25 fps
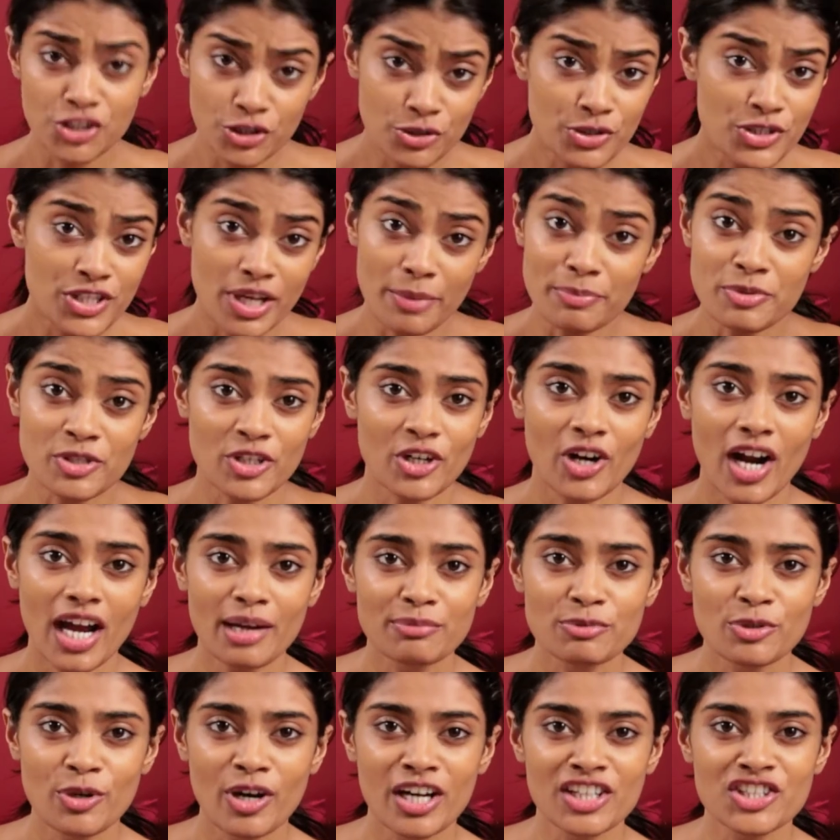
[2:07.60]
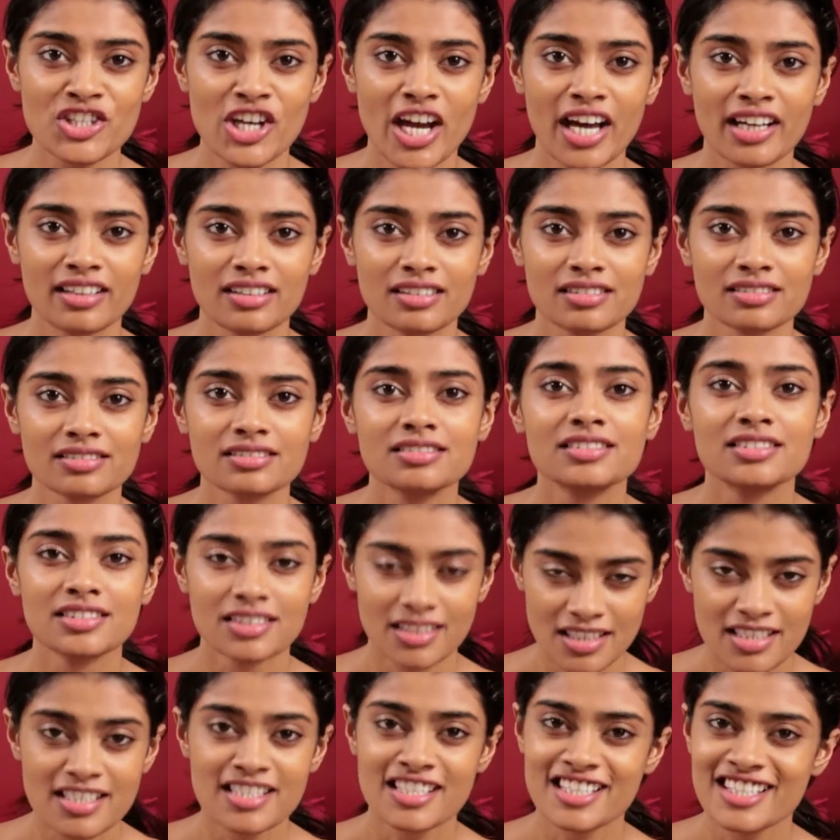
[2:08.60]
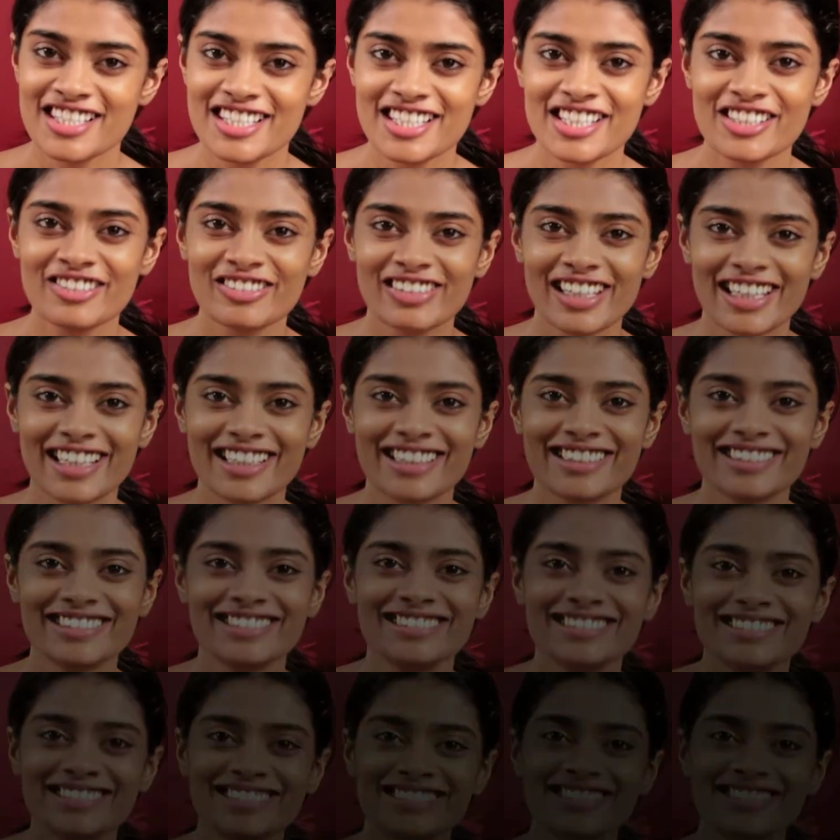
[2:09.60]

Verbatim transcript: எங்க சேனலுக்கு சப்ஸ்கிரைப் பண்ணுங்க மறுபடியும் சந்திக்கலாம்